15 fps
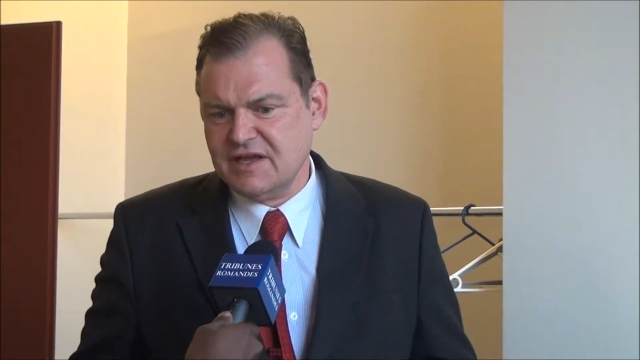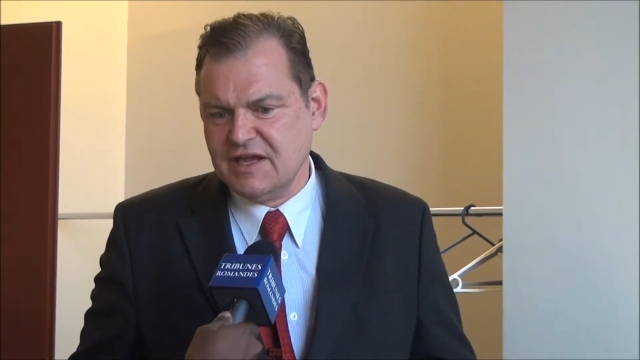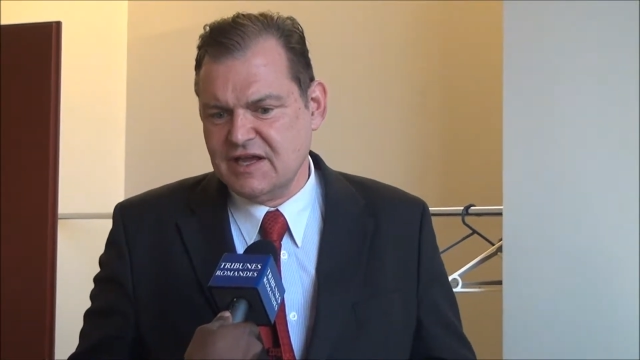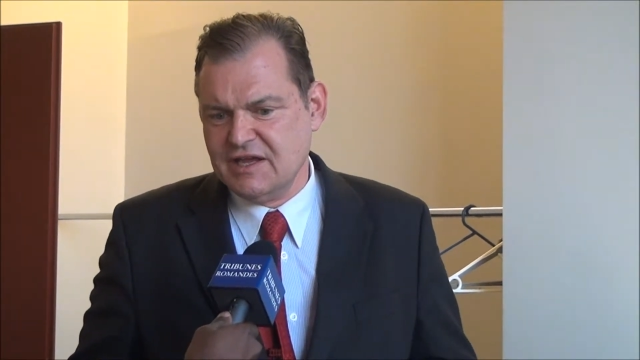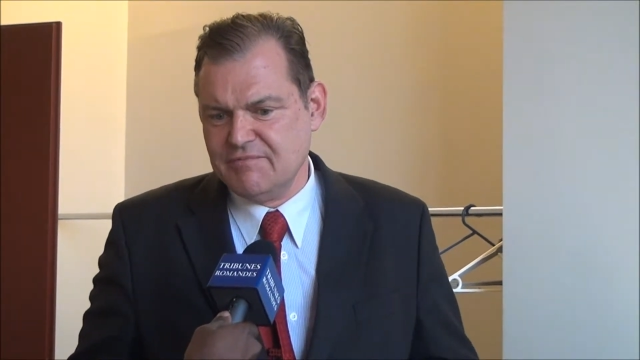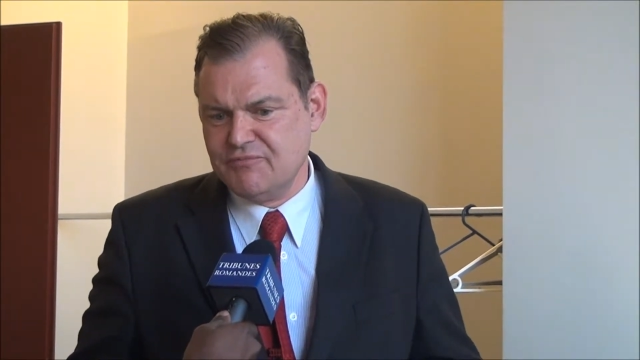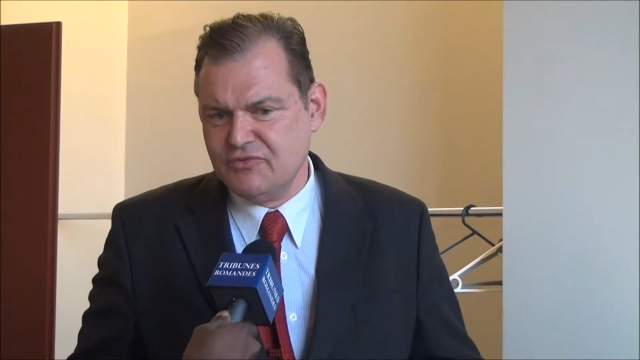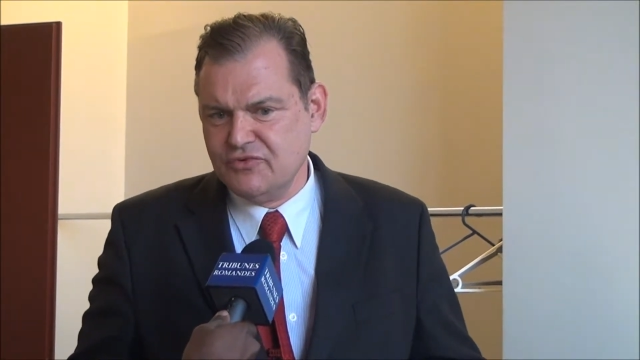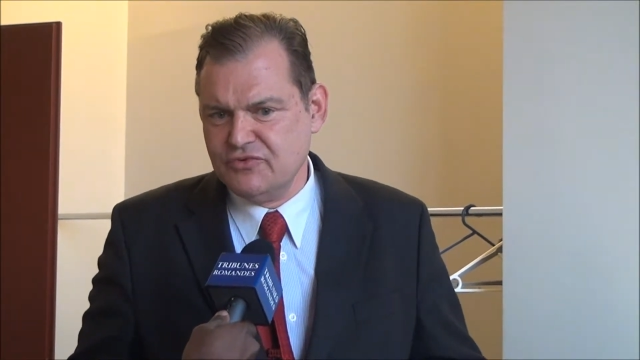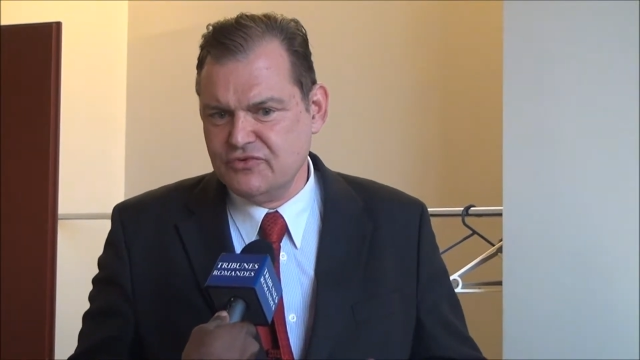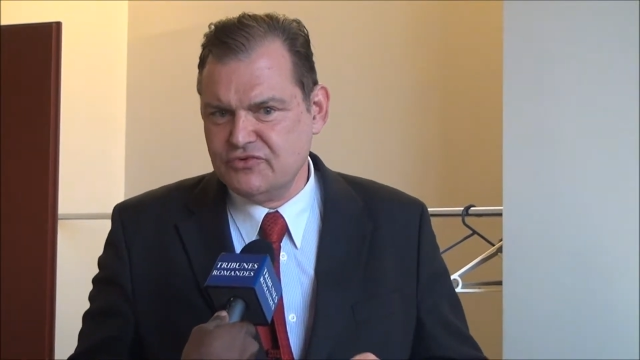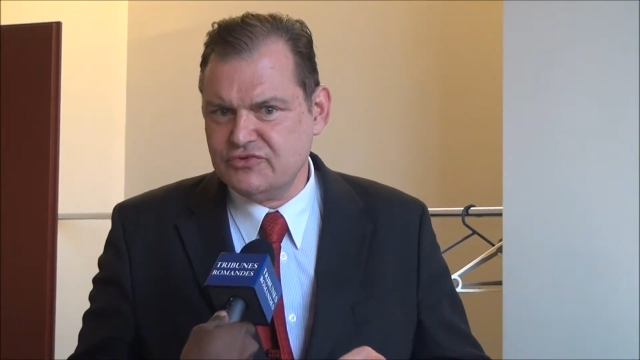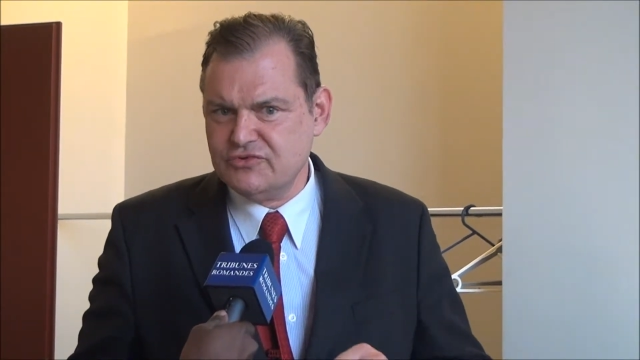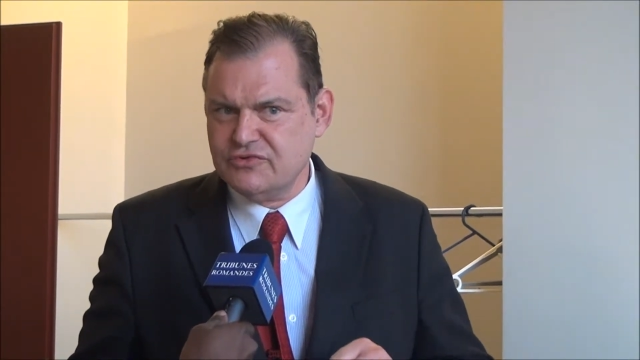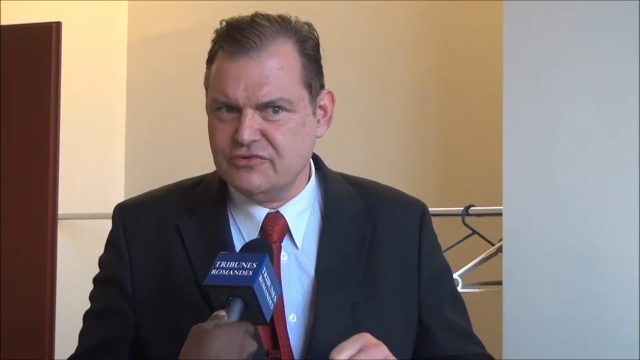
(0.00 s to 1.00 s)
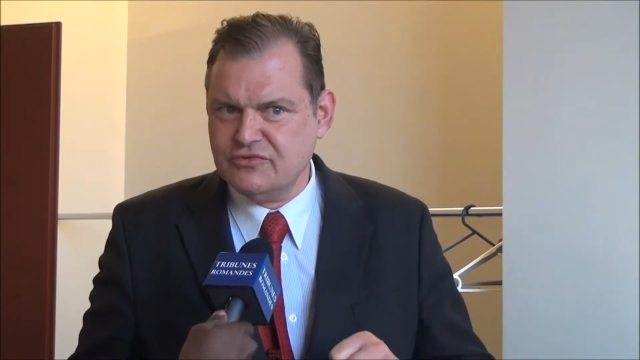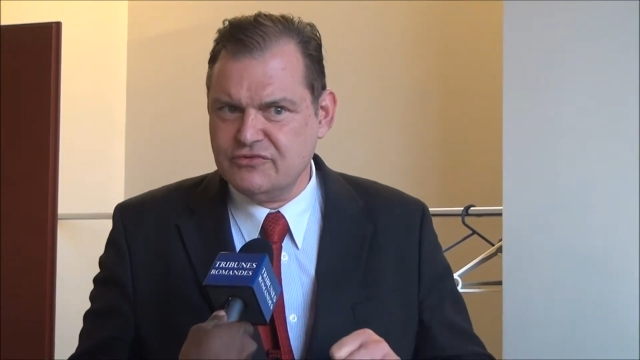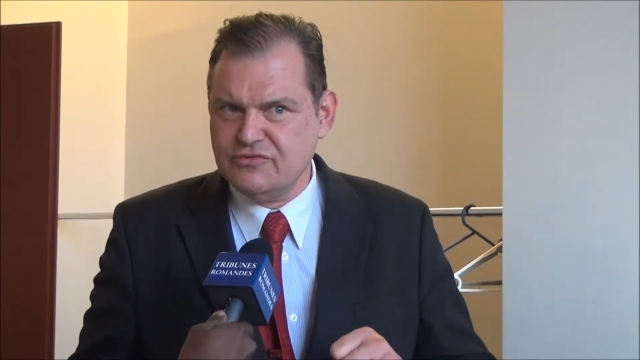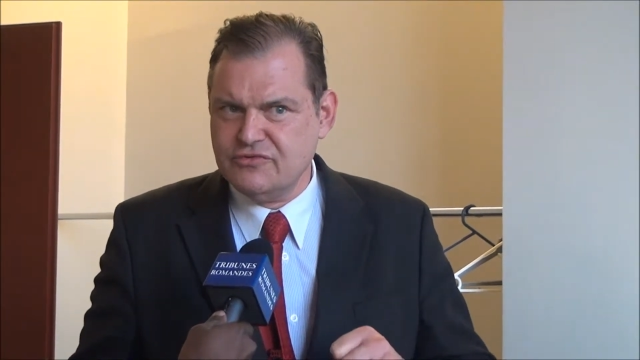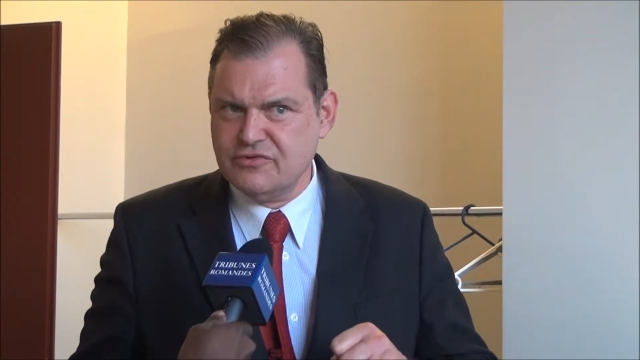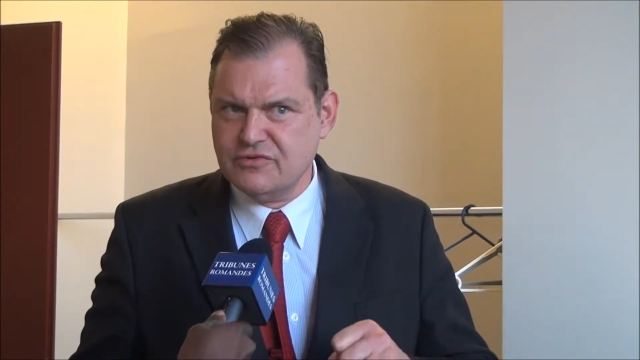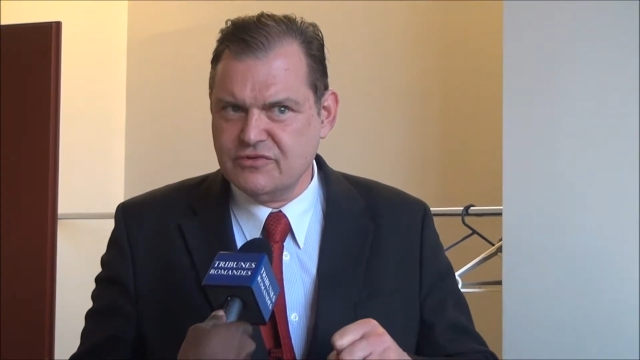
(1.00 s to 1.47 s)
et plus
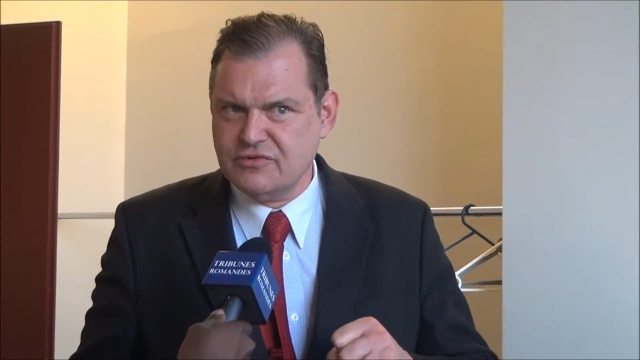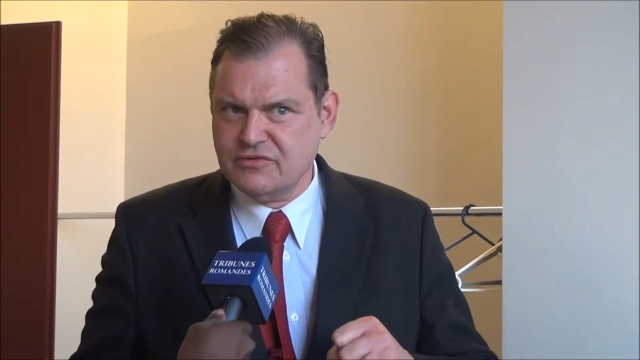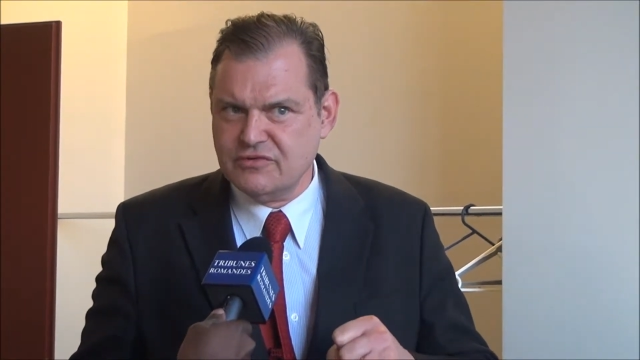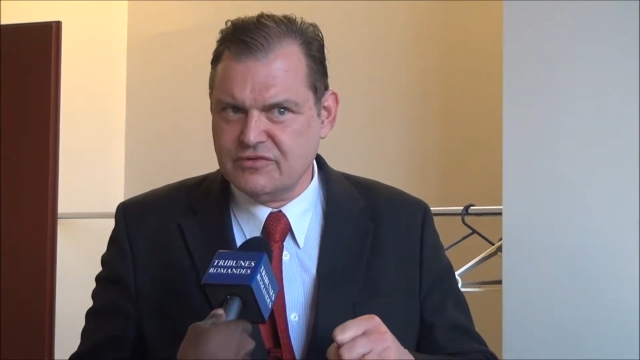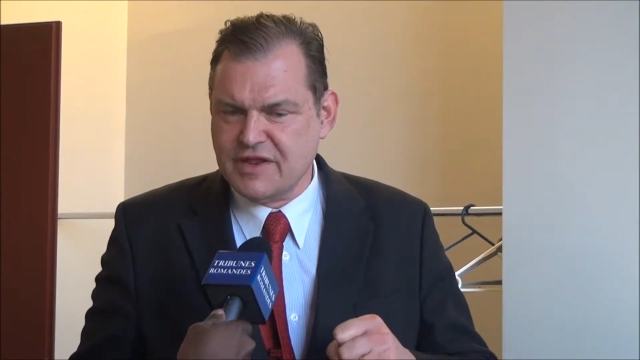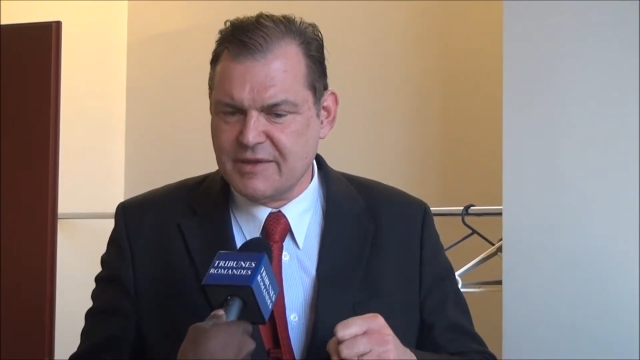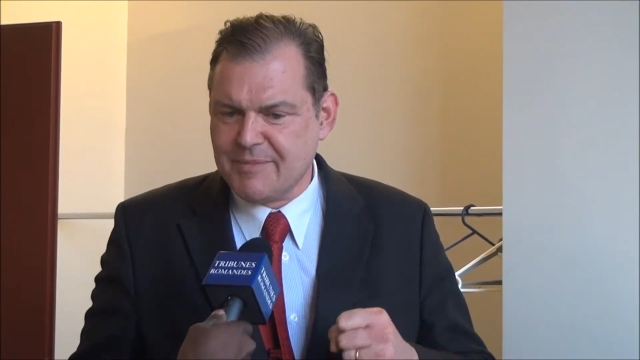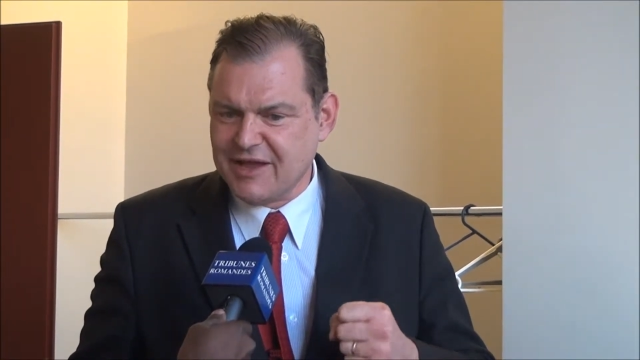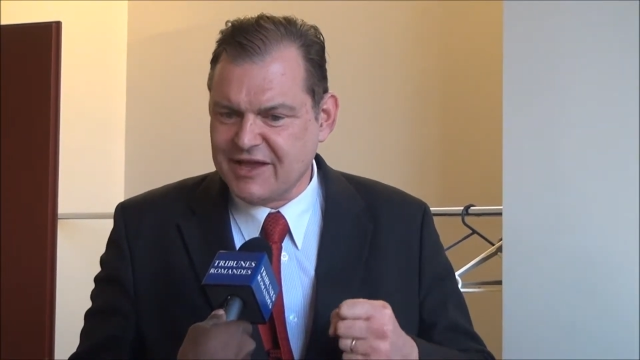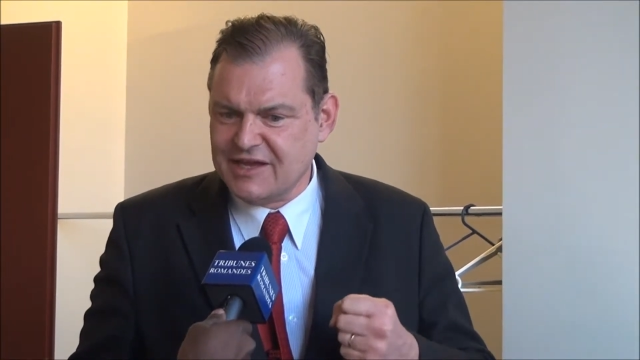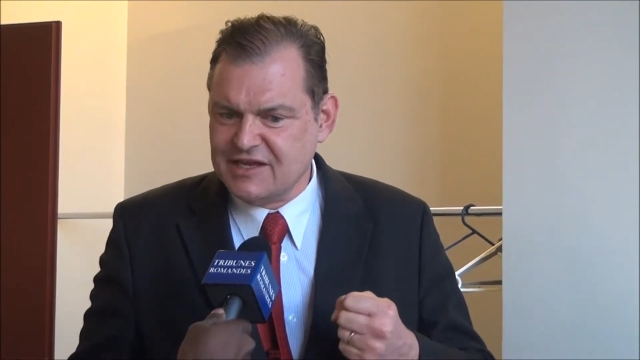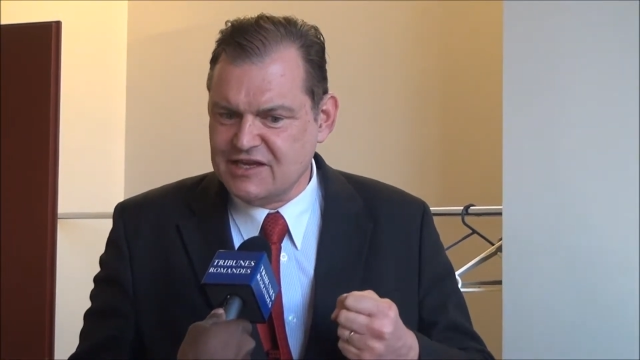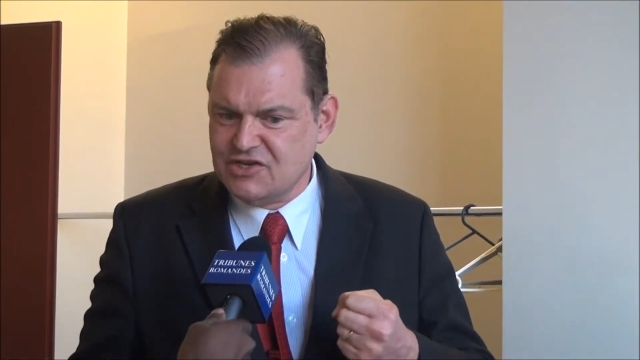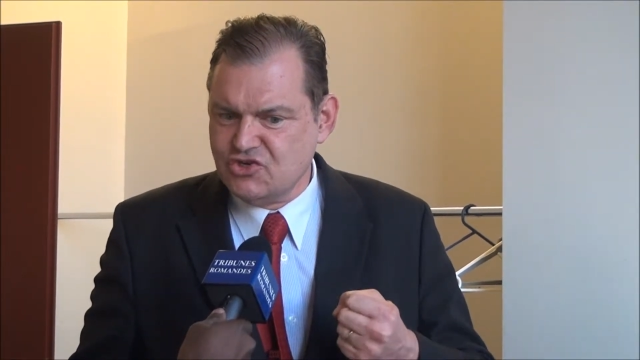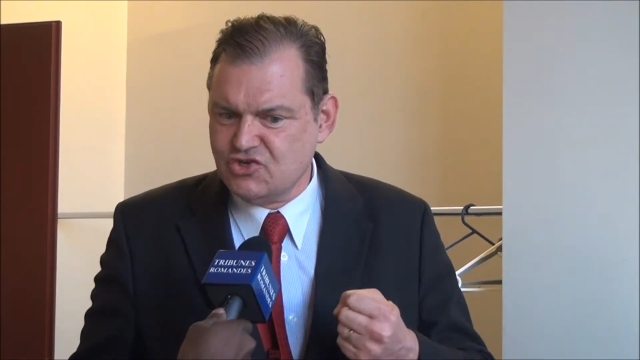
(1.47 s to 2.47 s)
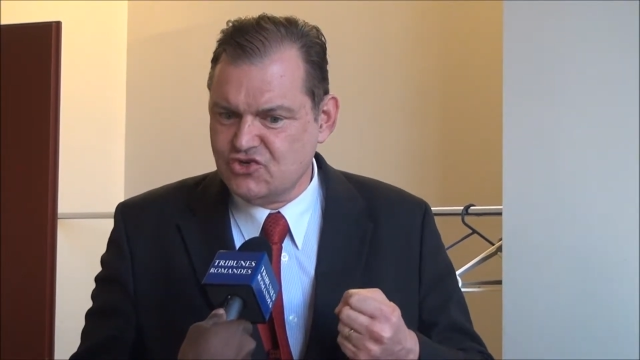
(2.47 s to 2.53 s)
d'appareils